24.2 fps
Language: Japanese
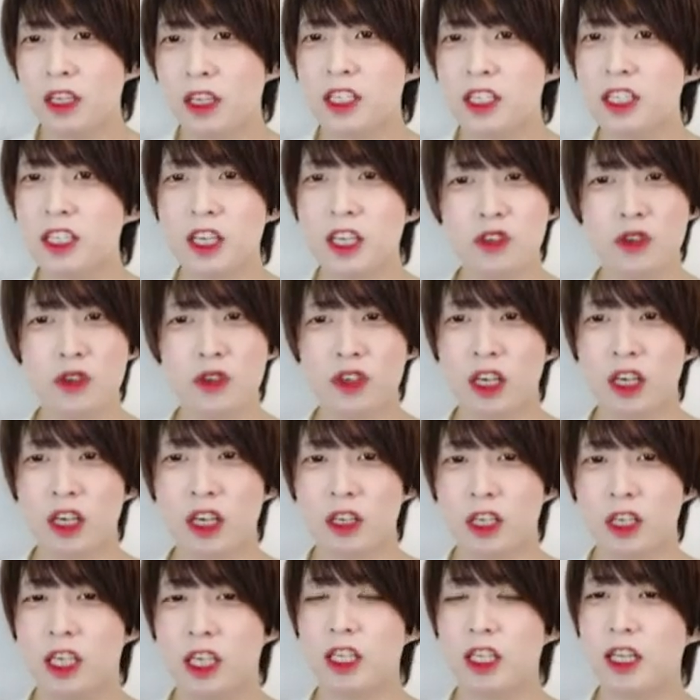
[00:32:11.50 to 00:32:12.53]
はい。身体所有
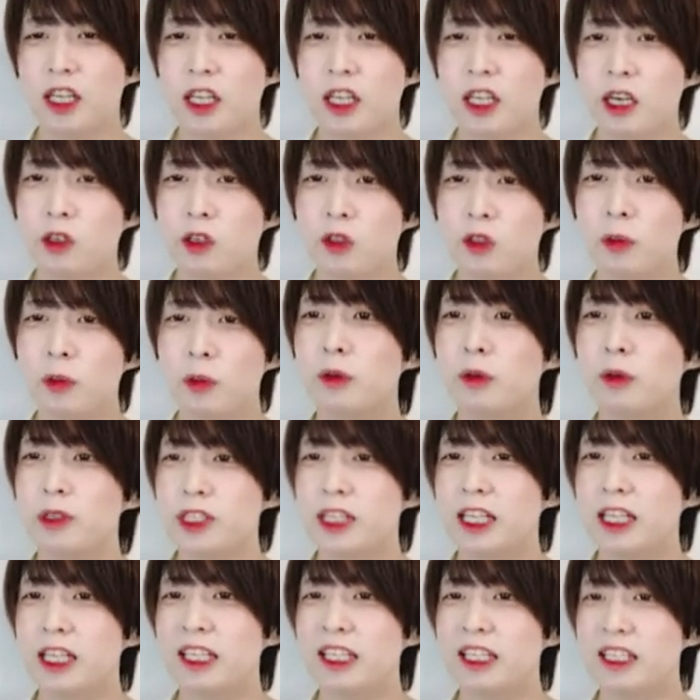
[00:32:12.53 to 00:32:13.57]
感、聞き慣れない言葉か
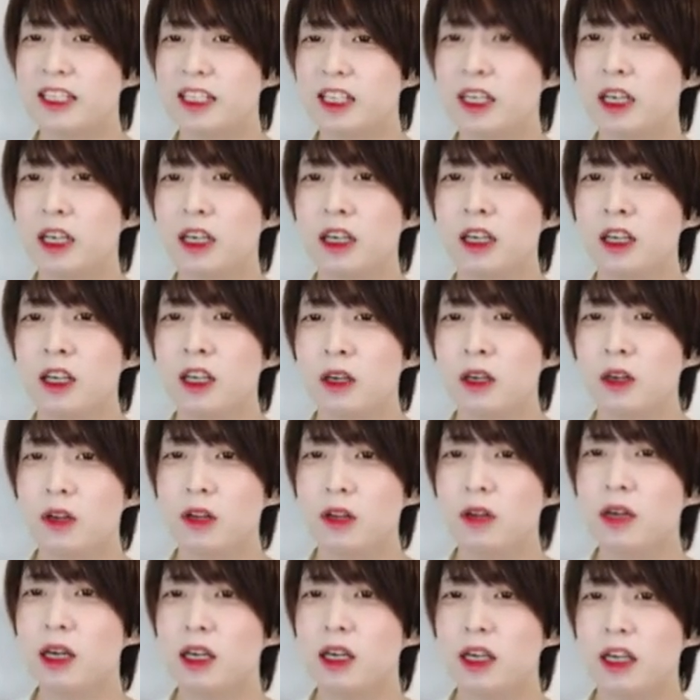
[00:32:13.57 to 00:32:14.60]
もしれないんですが、
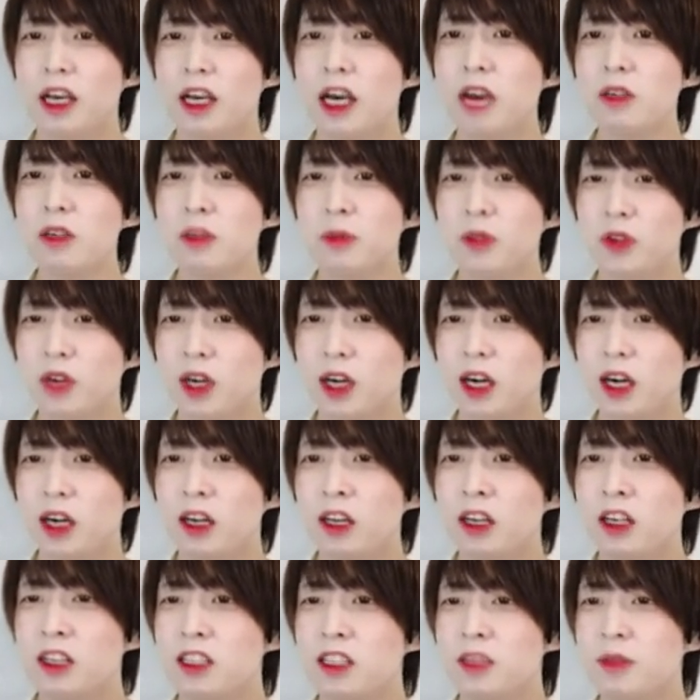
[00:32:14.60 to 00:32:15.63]
これは、あるもの
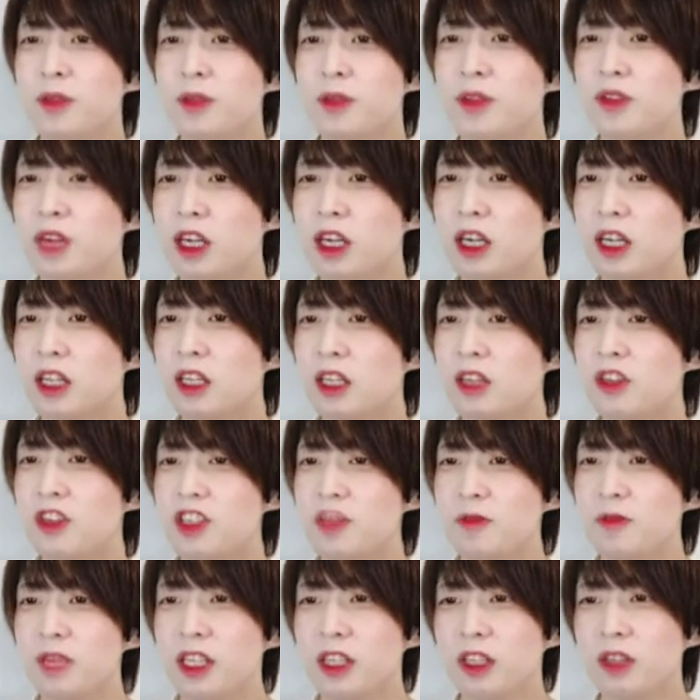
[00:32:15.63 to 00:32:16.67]
が自分の体
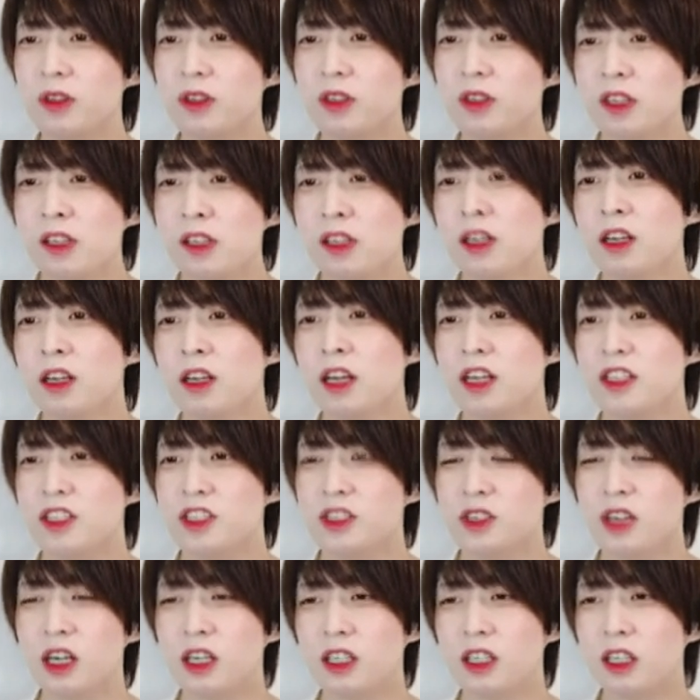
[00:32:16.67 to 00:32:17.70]
の一部だと
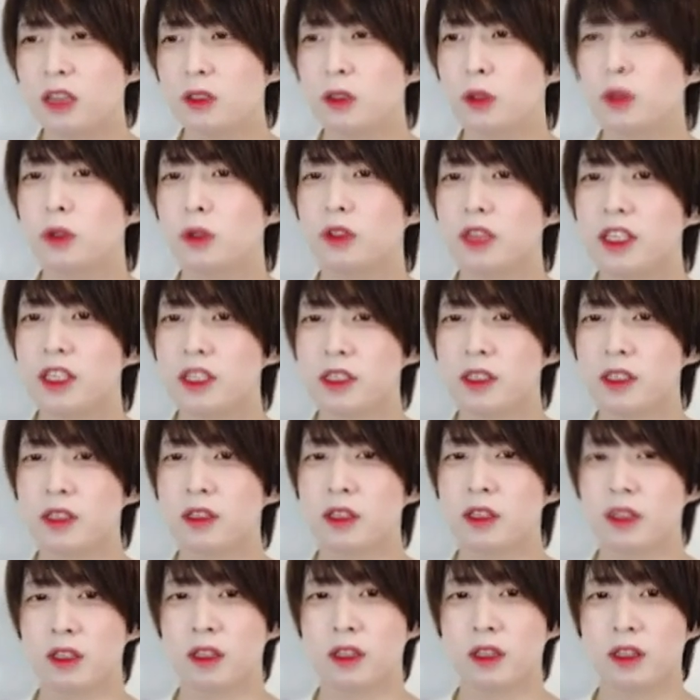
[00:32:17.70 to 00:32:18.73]
感じる感覚のことで
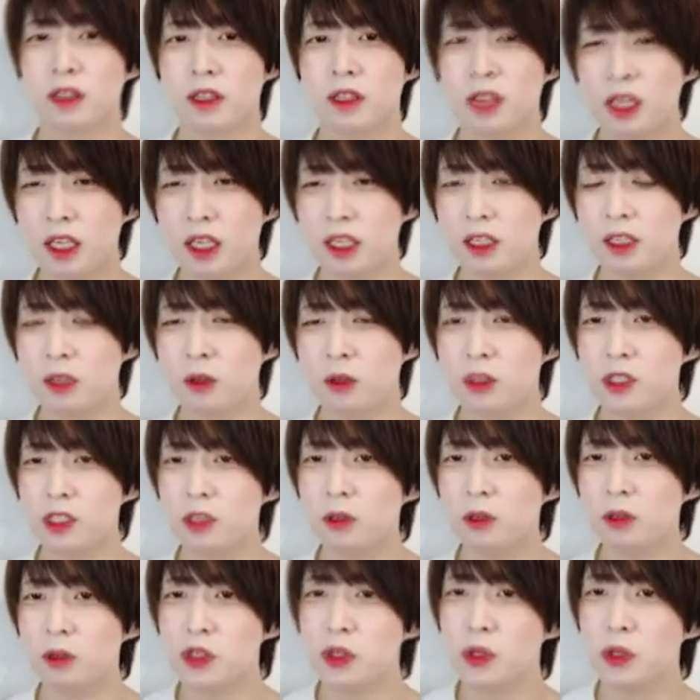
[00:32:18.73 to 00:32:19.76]
す。はい。で、
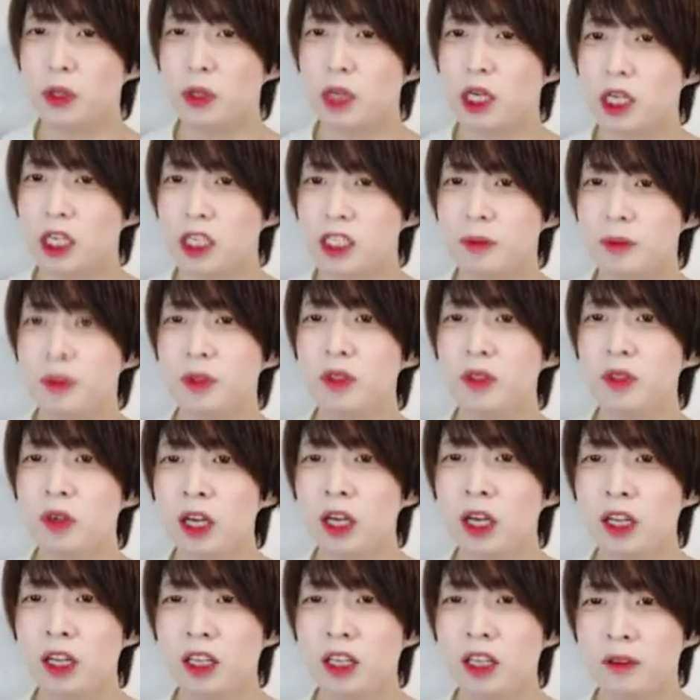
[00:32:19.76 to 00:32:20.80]
こちら面白いのが、自分
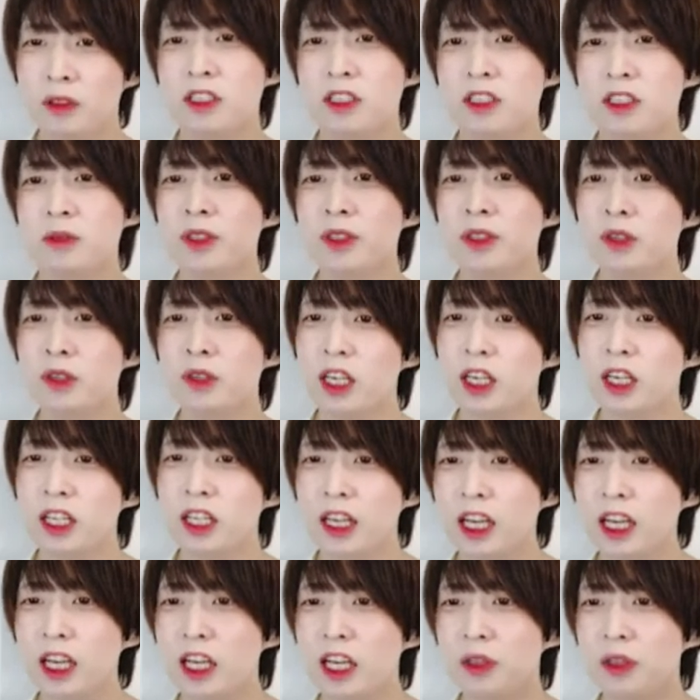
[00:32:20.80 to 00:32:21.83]
のか自分の
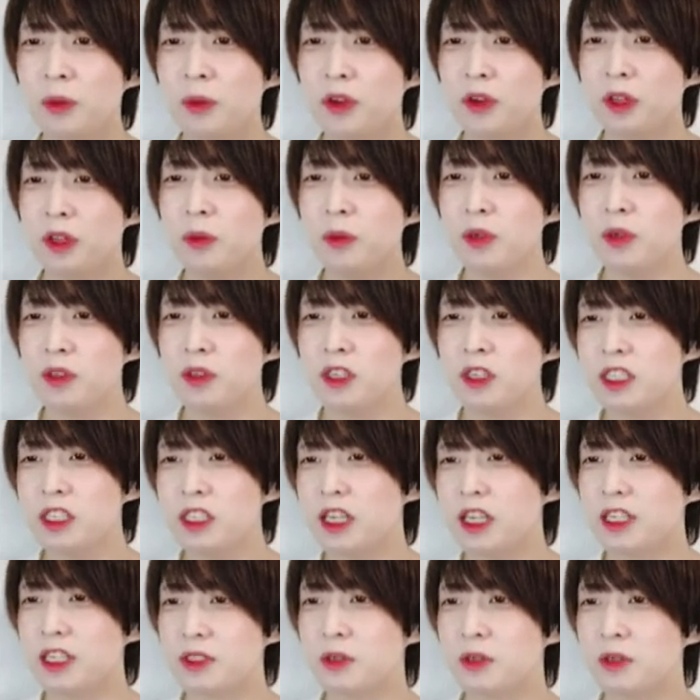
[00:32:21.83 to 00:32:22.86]
体以外のものにも
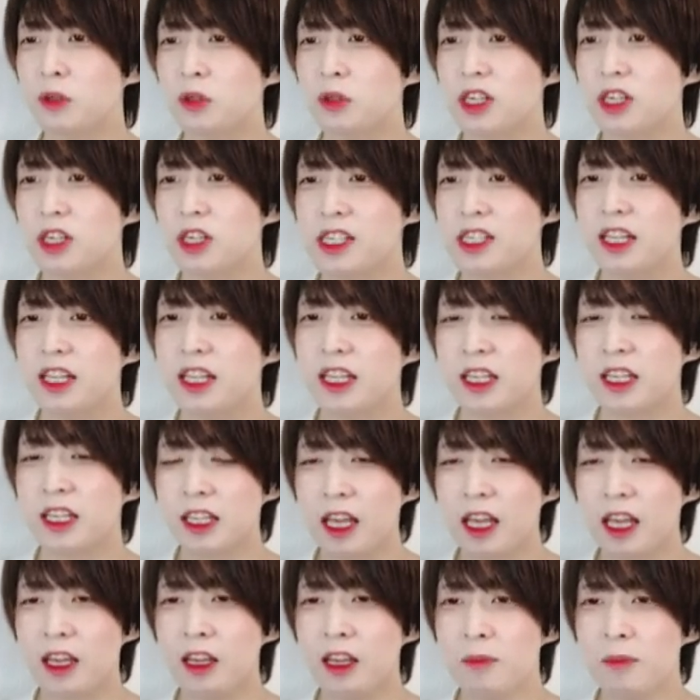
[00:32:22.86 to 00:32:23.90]
正規することが知られて
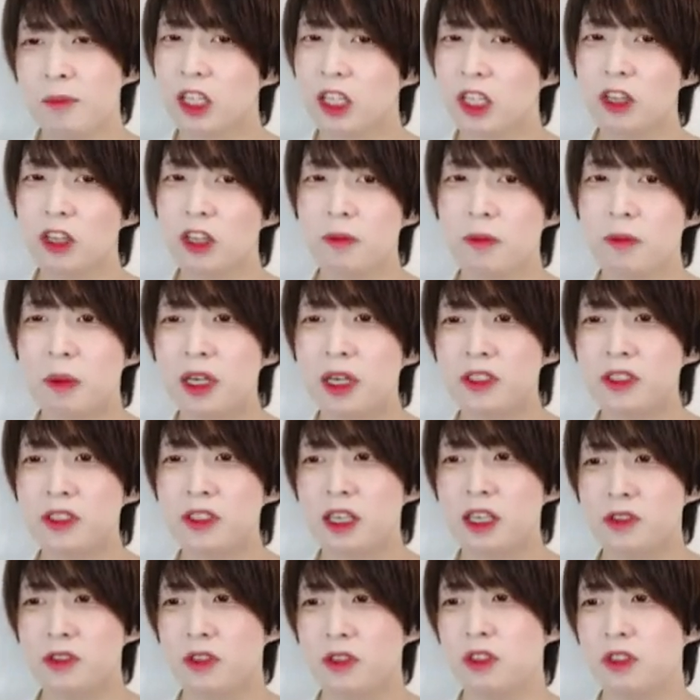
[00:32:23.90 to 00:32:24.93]
いて、まあ、例えば
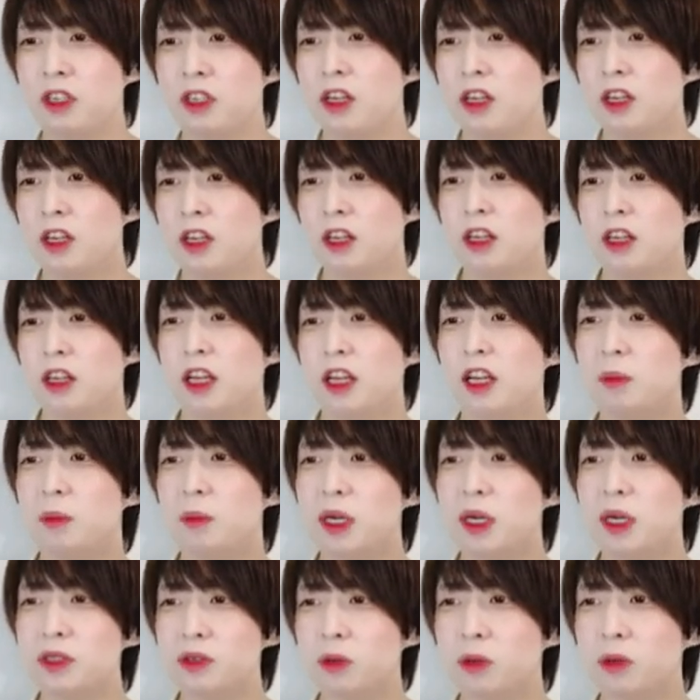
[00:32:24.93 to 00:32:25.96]
マウスカーソル、
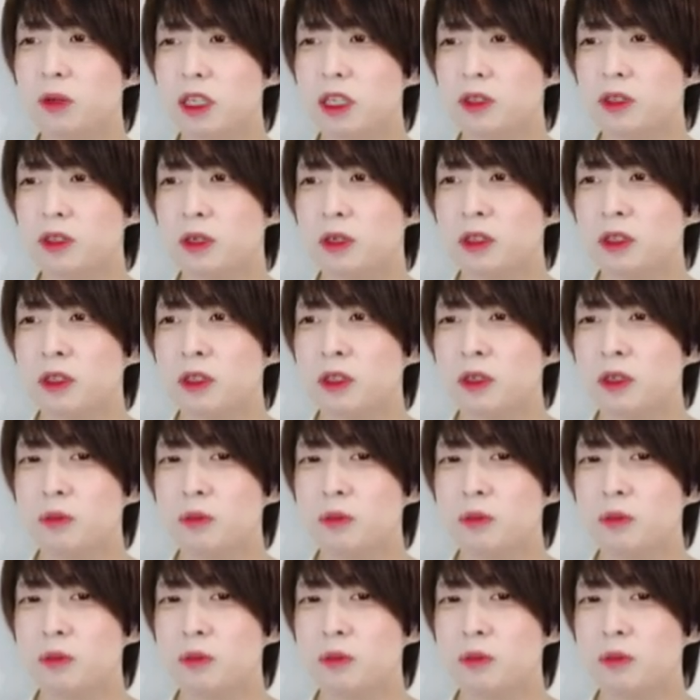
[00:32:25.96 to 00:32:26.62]
えー、マウスを動かす、